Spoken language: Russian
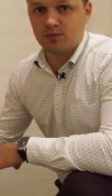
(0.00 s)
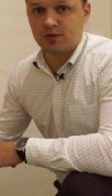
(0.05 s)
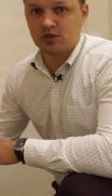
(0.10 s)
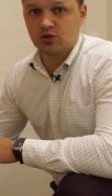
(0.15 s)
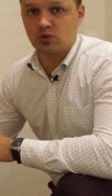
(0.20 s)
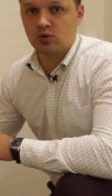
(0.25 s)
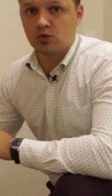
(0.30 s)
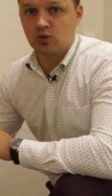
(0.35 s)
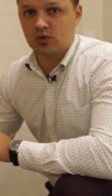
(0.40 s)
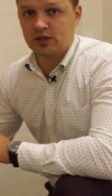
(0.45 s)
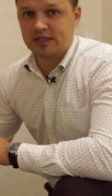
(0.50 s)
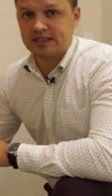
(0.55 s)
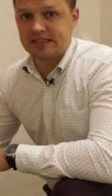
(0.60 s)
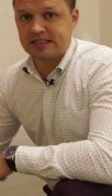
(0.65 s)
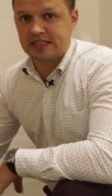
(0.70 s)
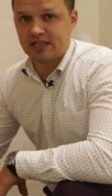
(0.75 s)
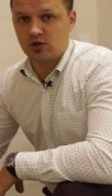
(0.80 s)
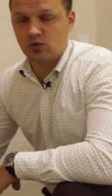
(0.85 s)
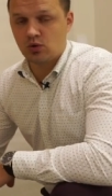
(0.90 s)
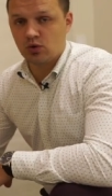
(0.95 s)
поскольку у нас
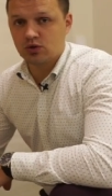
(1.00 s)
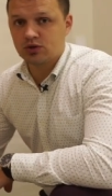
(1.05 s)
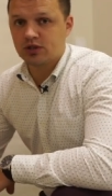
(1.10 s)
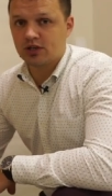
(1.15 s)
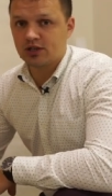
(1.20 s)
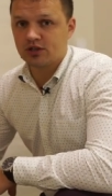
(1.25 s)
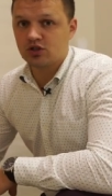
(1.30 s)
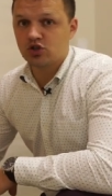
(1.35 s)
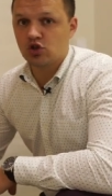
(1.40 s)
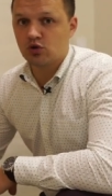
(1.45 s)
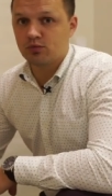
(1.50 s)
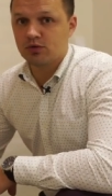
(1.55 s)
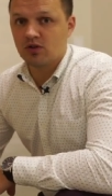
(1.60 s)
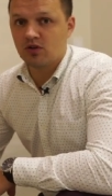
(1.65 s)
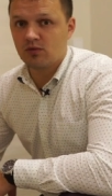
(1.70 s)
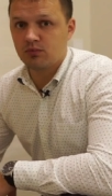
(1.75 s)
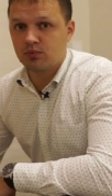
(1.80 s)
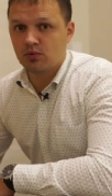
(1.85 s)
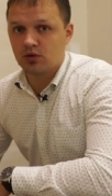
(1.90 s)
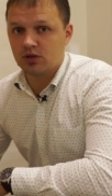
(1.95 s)
три контура теплого
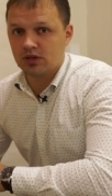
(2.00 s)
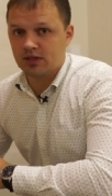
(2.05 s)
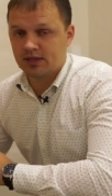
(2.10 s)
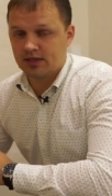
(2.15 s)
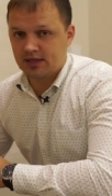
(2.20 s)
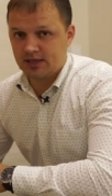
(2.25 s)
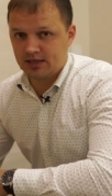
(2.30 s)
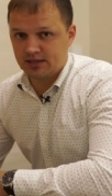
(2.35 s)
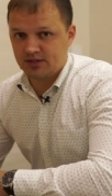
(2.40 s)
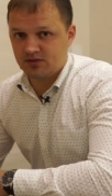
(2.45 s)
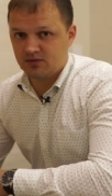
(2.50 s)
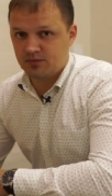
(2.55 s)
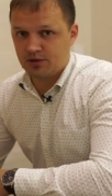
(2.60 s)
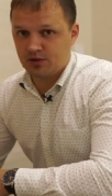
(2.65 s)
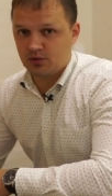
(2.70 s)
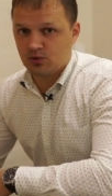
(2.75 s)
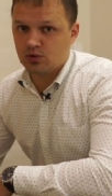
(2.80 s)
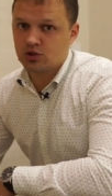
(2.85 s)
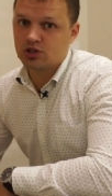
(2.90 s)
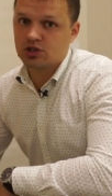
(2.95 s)
пола. Один в
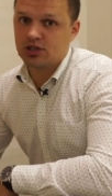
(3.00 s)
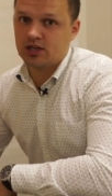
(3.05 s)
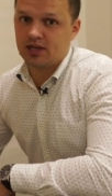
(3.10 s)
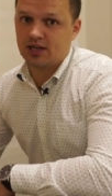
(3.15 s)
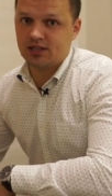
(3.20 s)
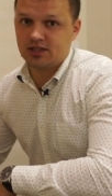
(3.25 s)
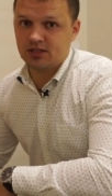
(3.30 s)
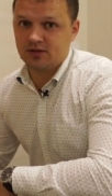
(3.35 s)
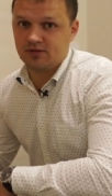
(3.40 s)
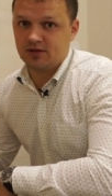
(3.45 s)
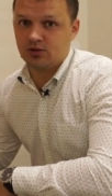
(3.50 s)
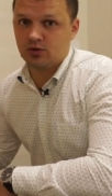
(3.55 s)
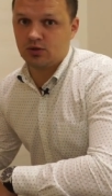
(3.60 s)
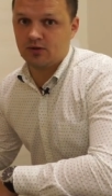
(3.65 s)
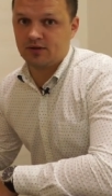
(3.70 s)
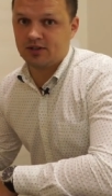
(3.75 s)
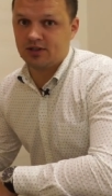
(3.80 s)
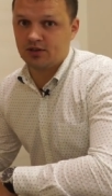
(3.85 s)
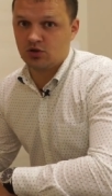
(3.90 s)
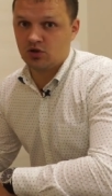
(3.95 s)
прихожей, один в одной
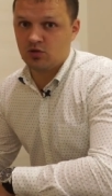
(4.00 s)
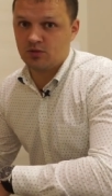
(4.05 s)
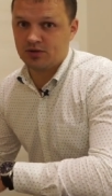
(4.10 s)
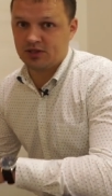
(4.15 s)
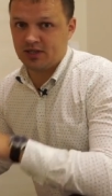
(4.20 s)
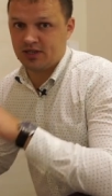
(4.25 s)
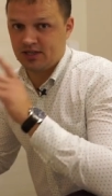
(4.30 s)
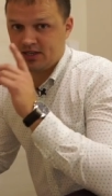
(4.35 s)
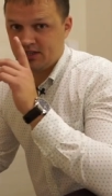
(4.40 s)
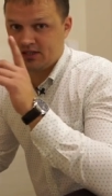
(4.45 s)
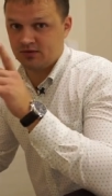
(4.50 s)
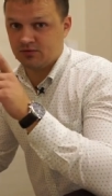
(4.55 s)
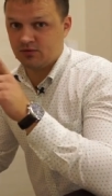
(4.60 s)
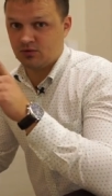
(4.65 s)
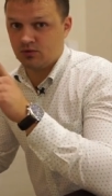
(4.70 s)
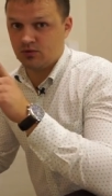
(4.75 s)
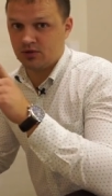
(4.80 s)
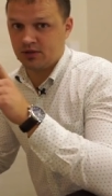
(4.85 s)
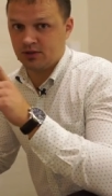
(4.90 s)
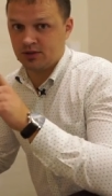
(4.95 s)
ванной комнате и один в
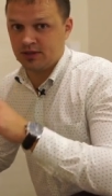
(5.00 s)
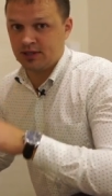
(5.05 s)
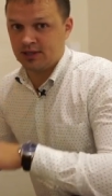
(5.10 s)
другой.